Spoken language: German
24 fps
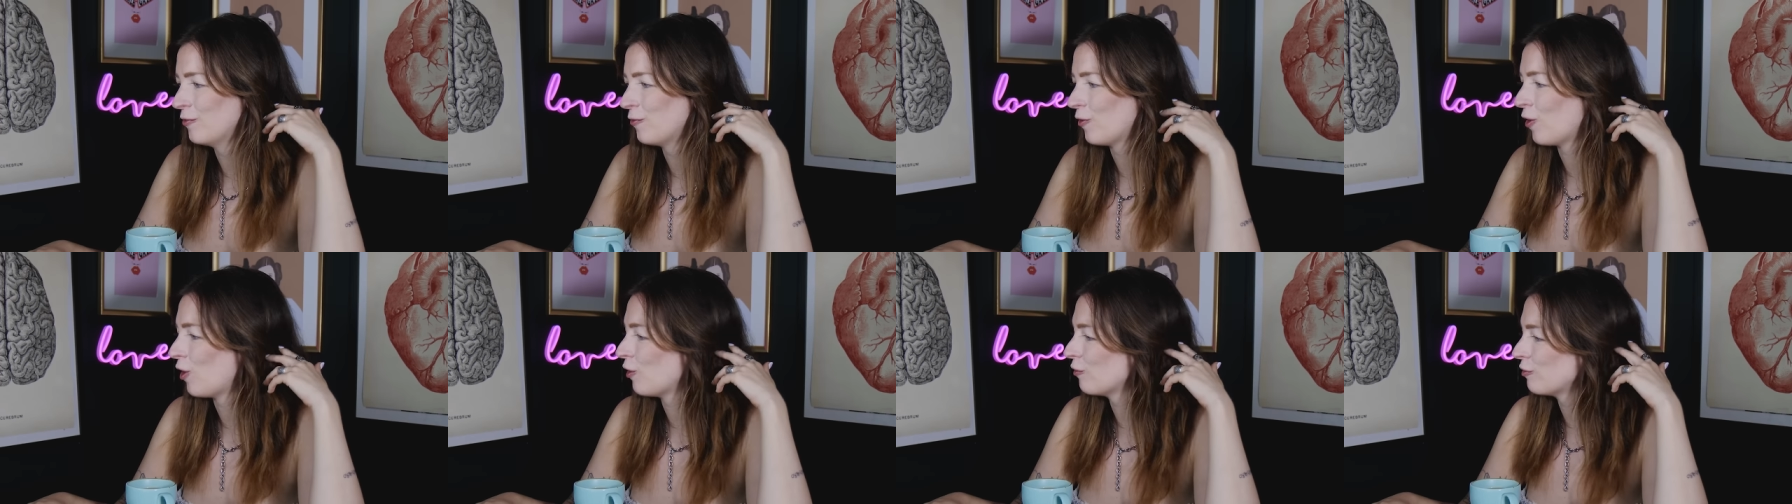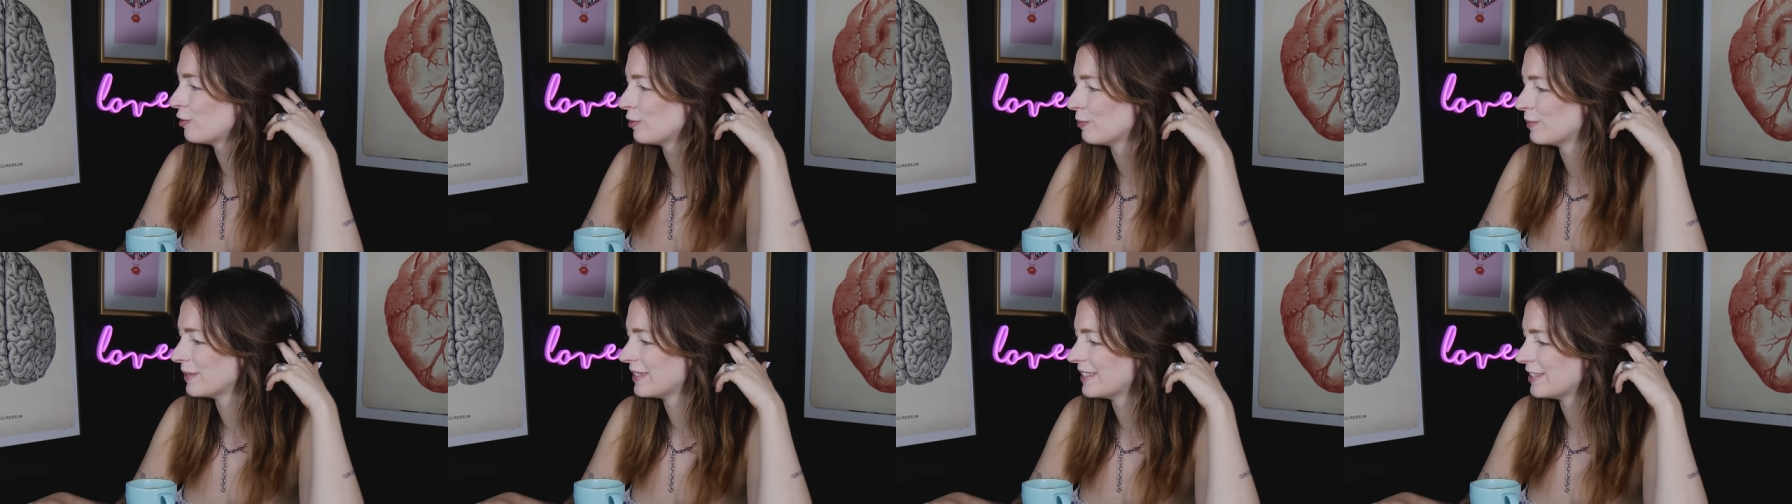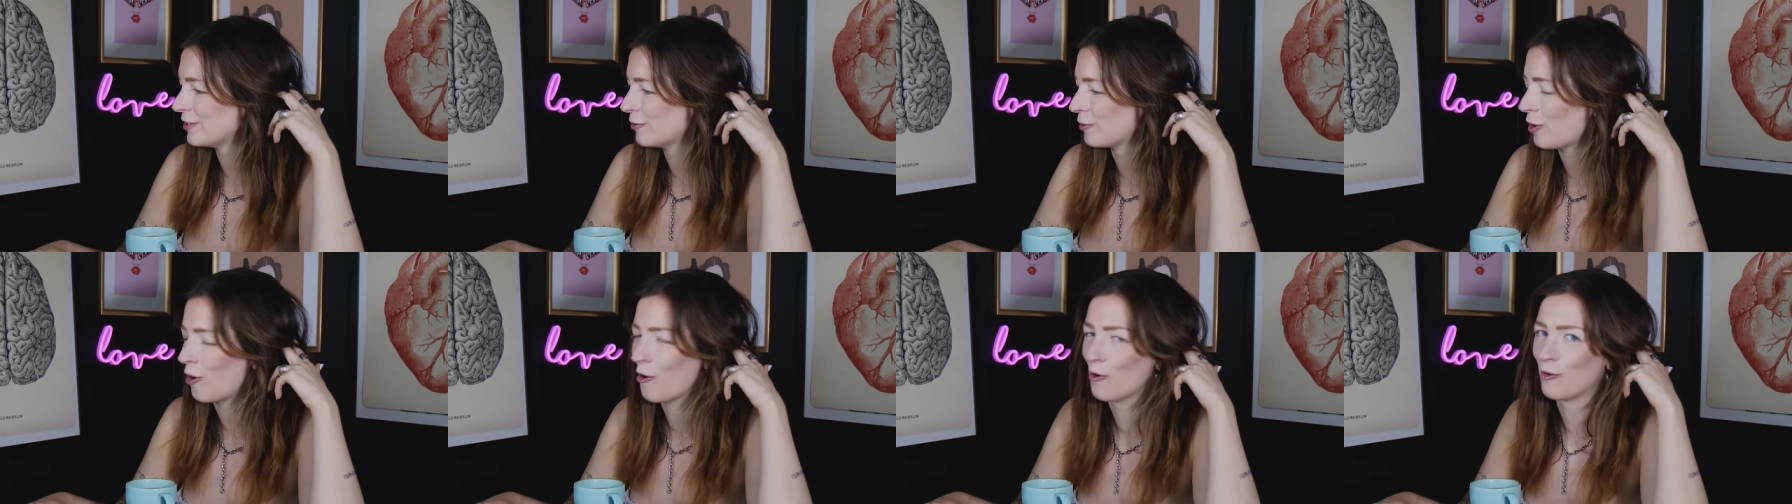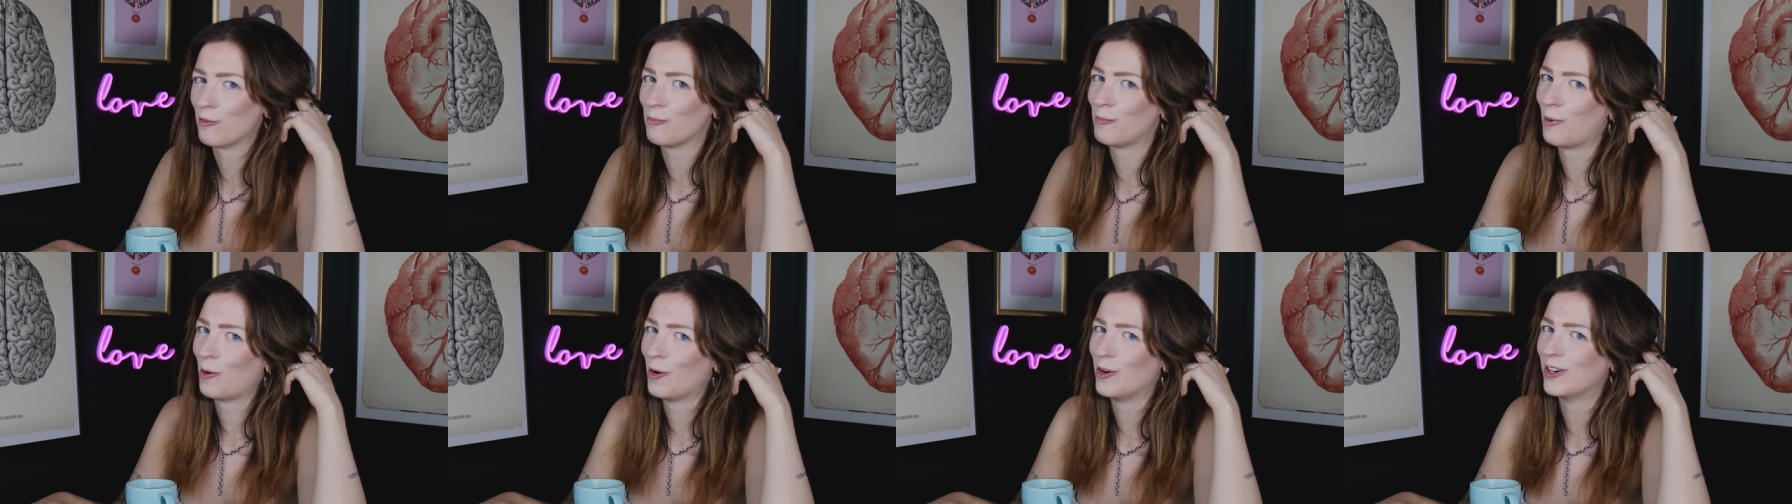worauf eine Beziehung
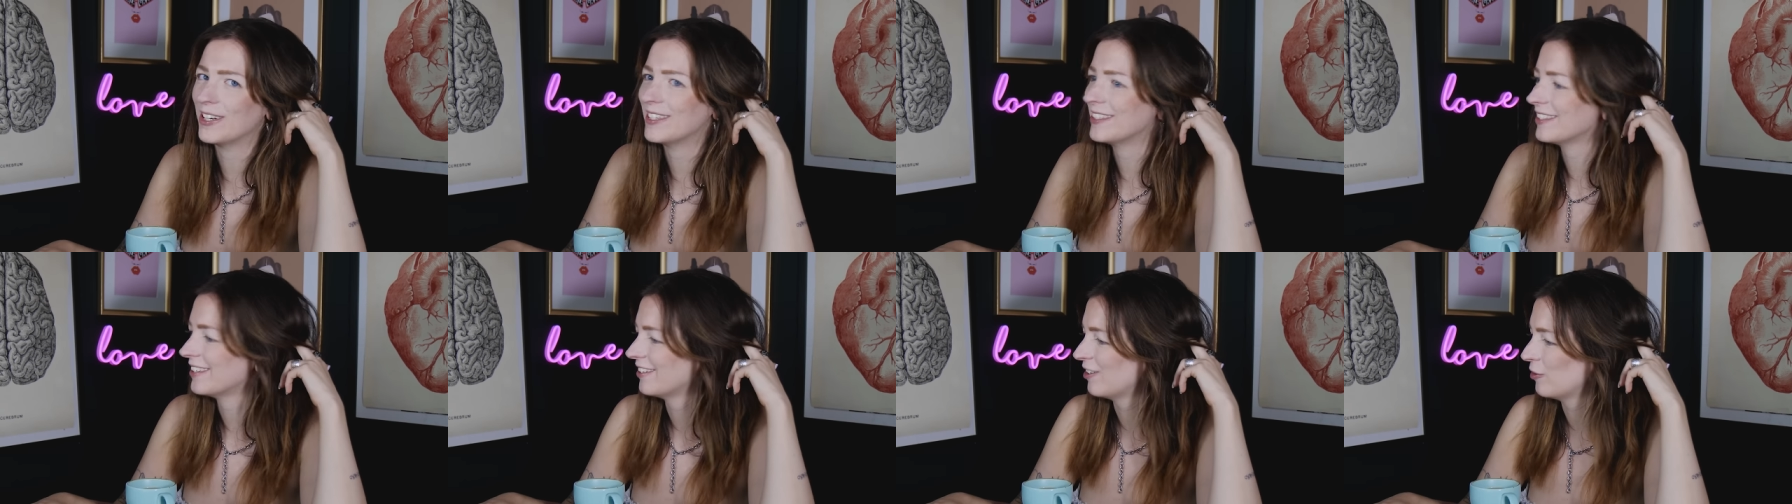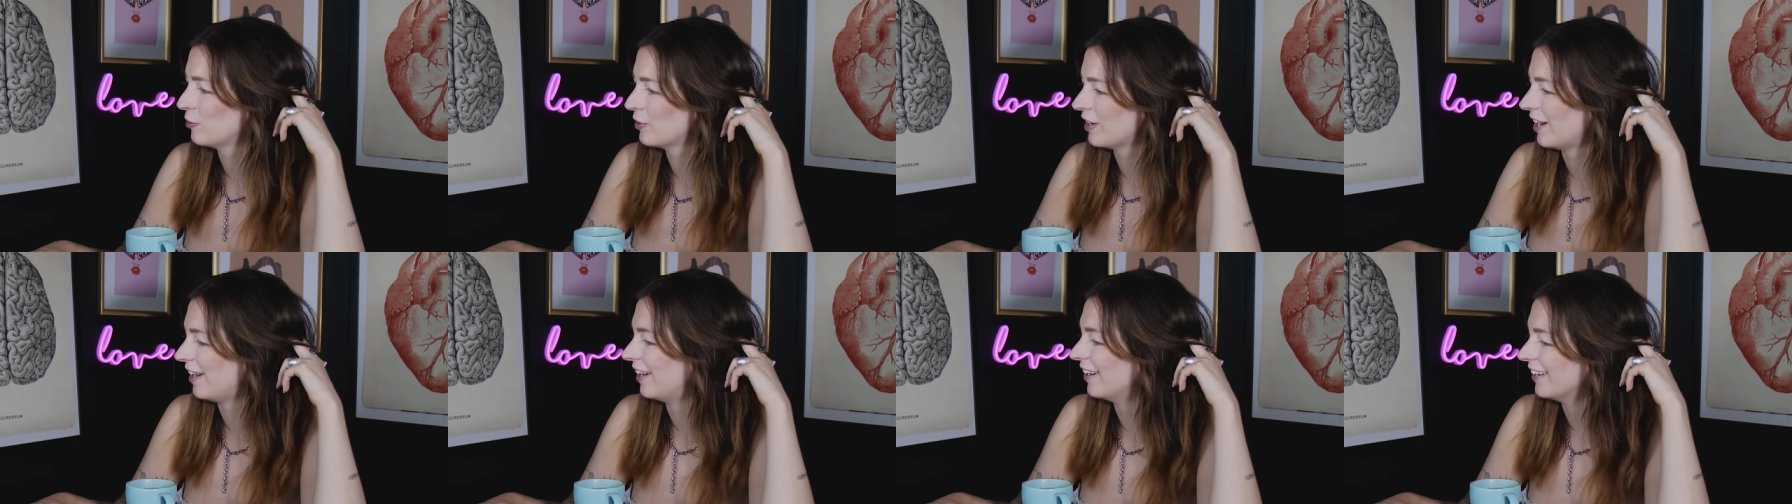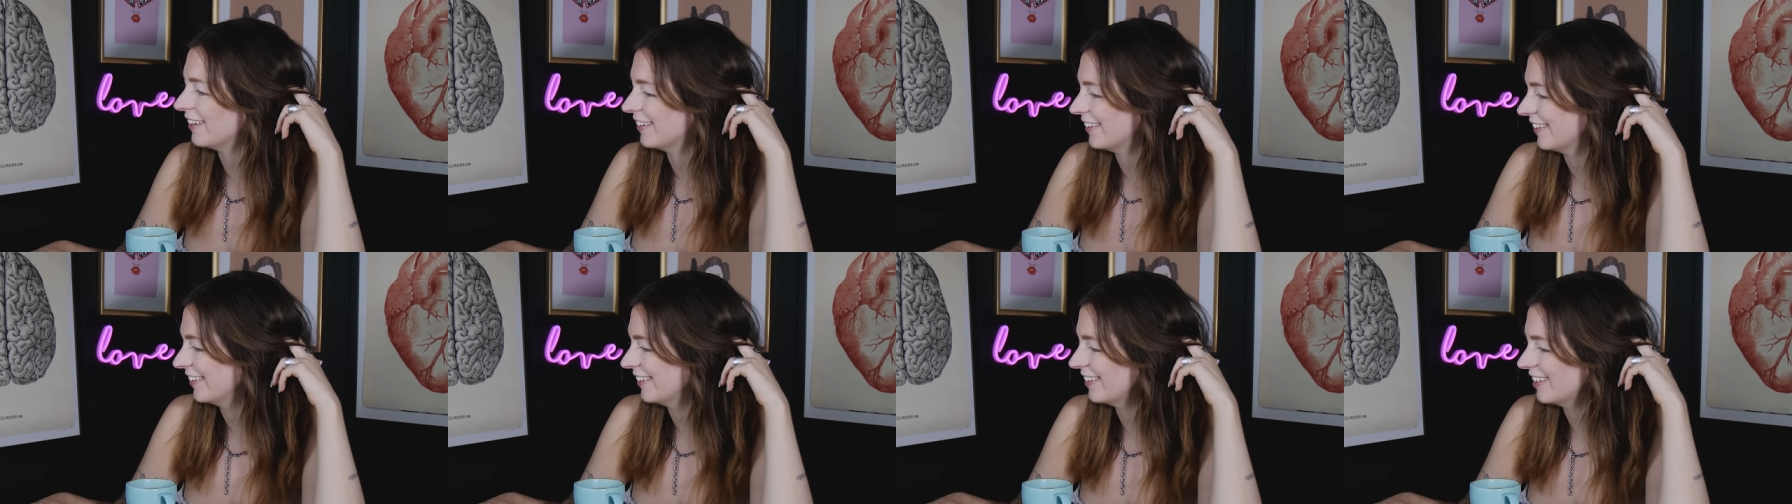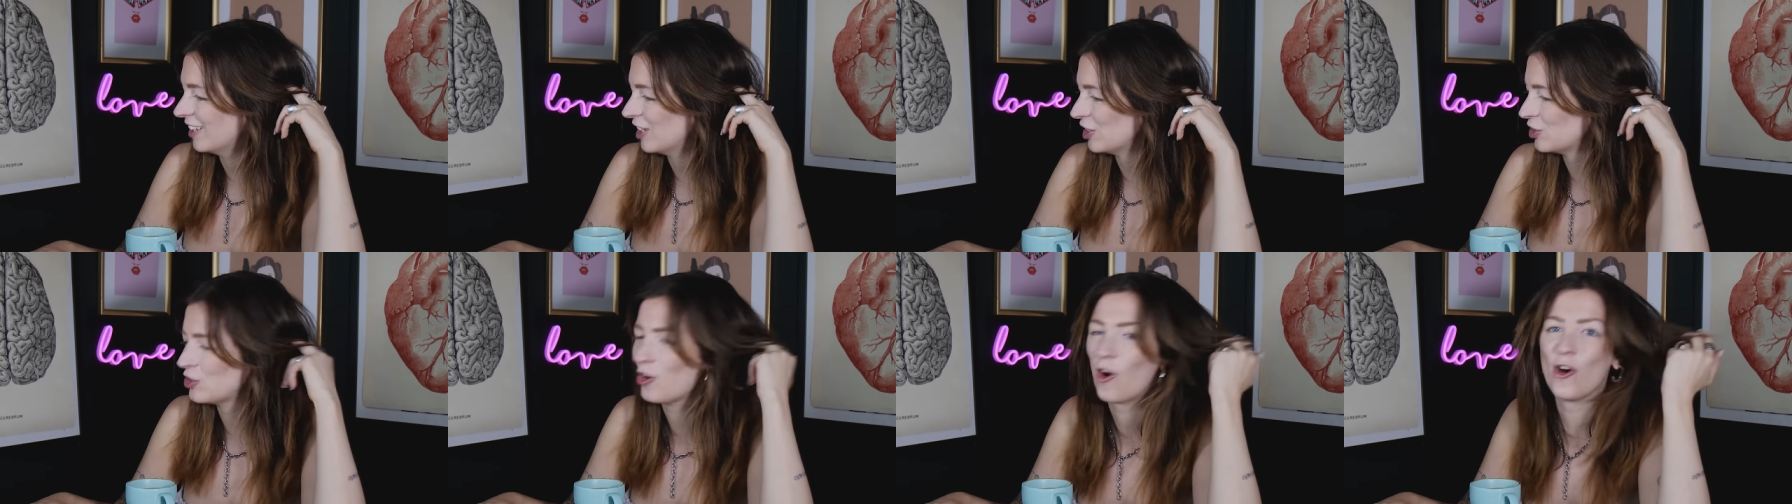aufbaut? Oder
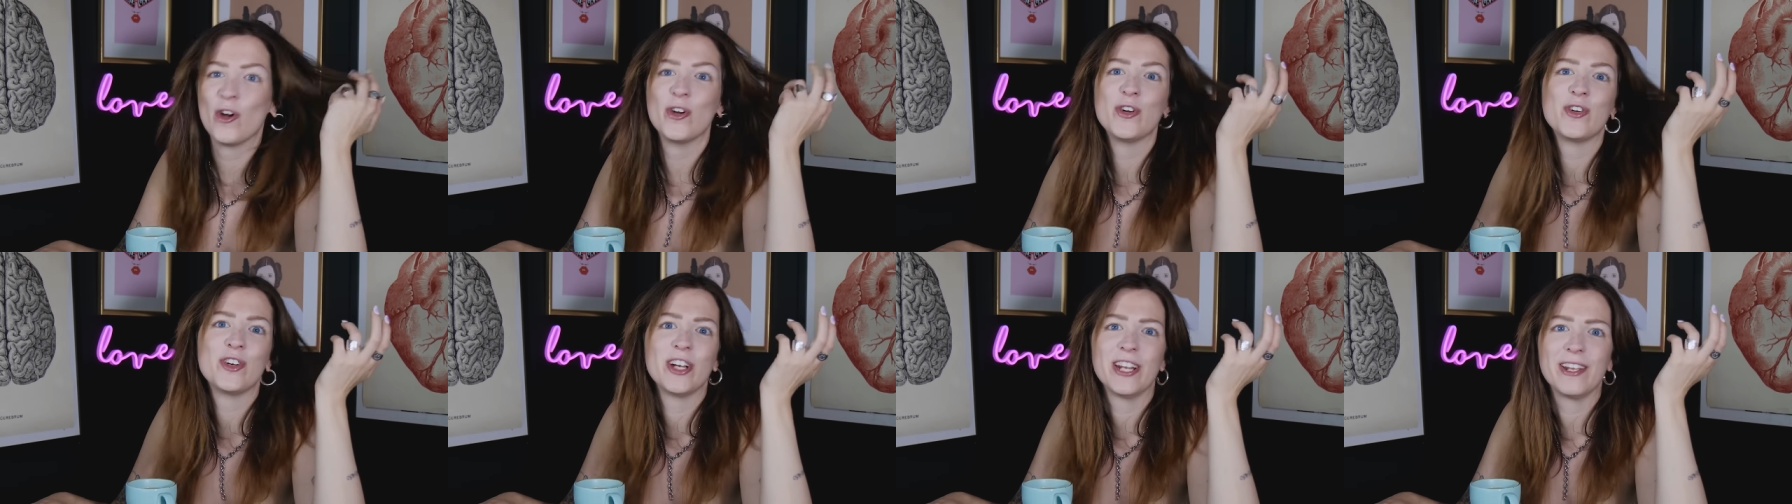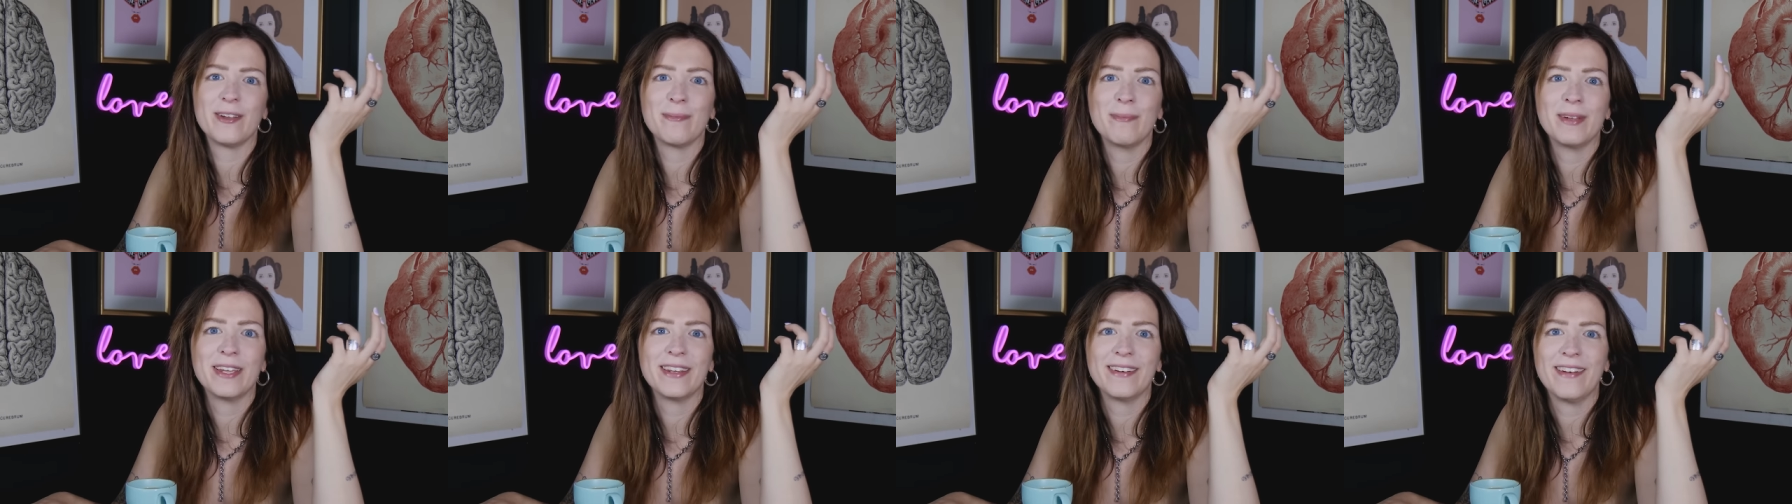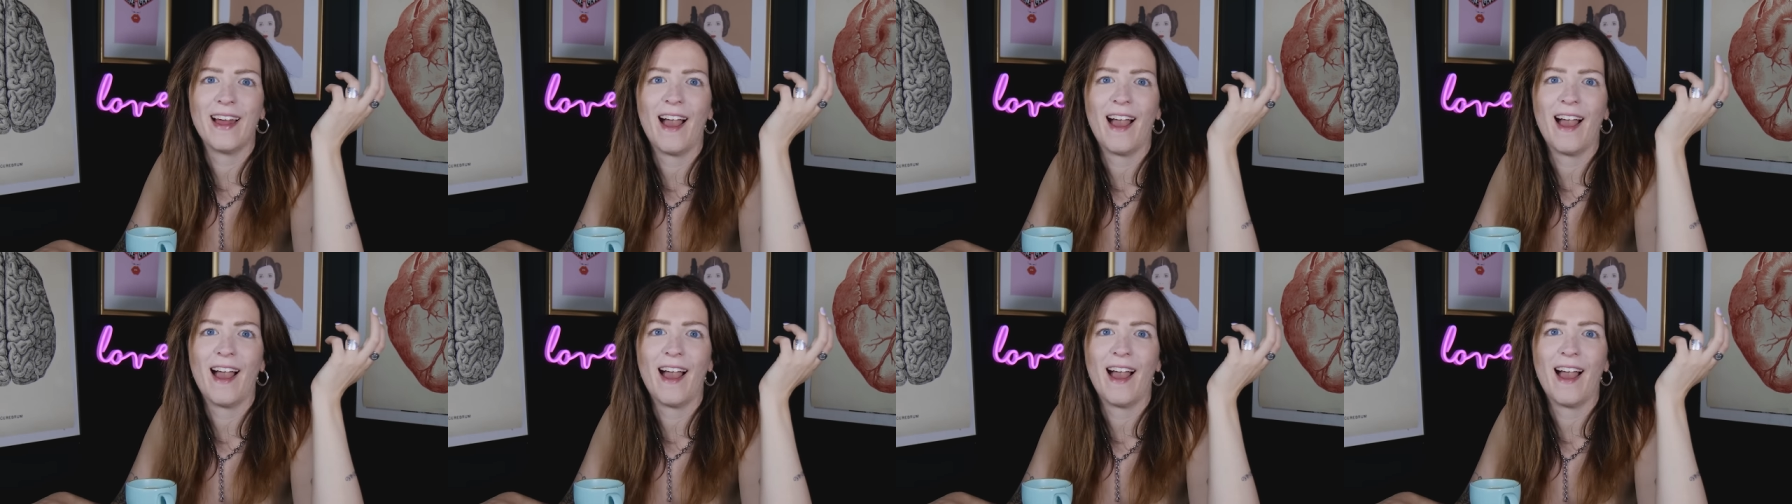täusche ich mich